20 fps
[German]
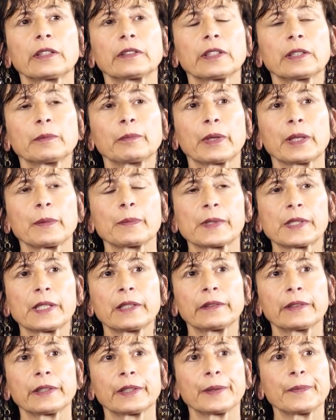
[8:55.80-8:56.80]
dann beim
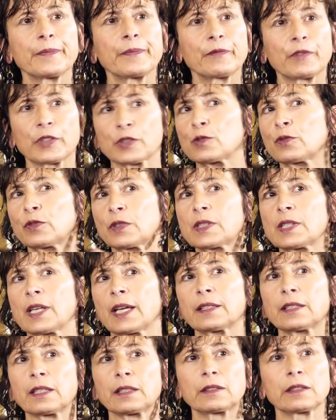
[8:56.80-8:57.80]
Sender, weil ich so viel
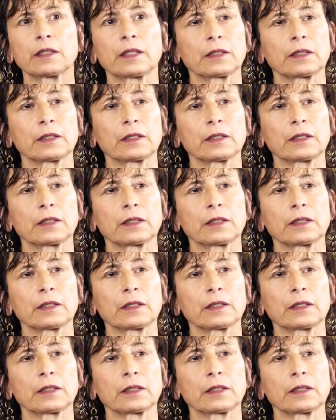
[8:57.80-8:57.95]
Zeit hatte.